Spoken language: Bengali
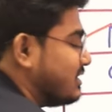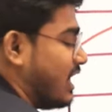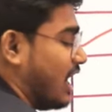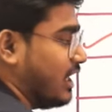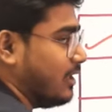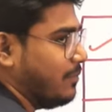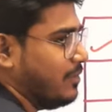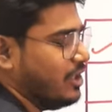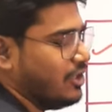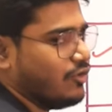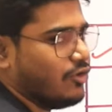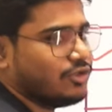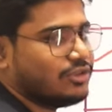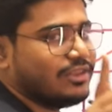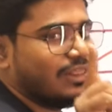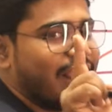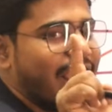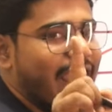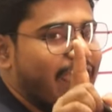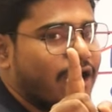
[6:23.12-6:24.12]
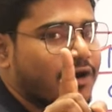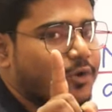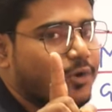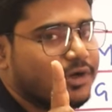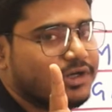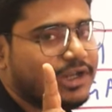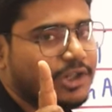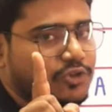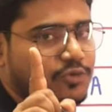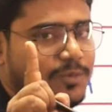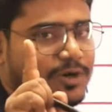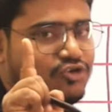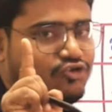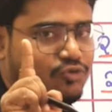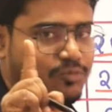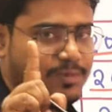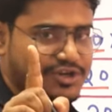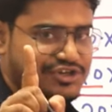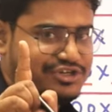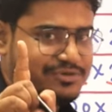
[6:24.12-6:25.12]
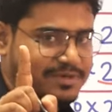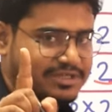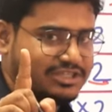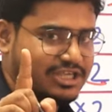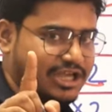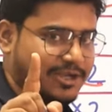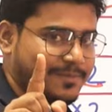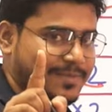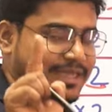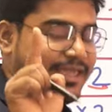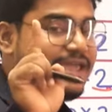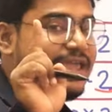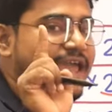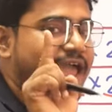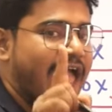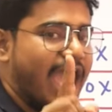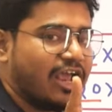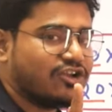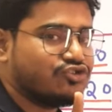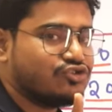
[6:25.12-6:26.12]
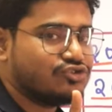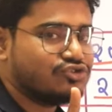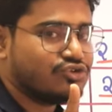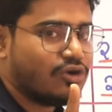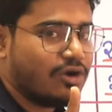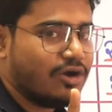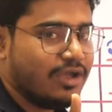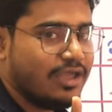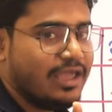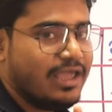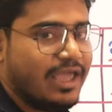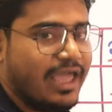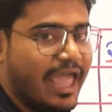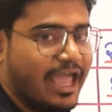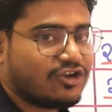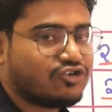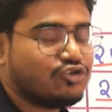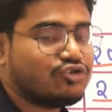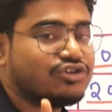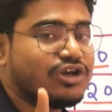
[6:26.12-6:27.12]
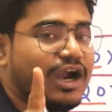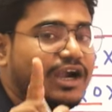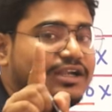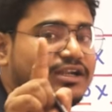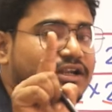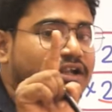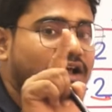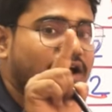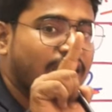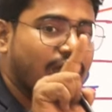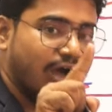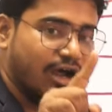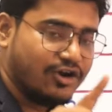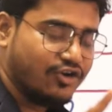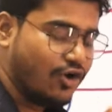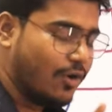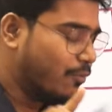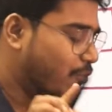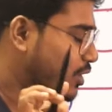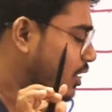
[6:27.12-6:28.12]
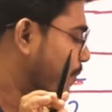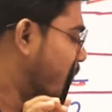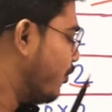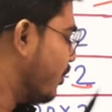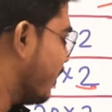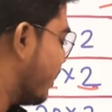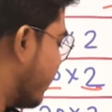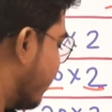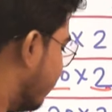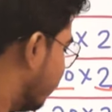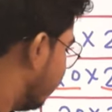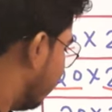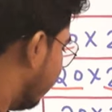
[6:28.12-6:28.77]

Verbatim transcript: ষাট মিনিট অর্থাৎ এক ঘন্টা তোমার সময়সীমা থাকবে একশো একশো ষাট নম্বরের পরীক্ষার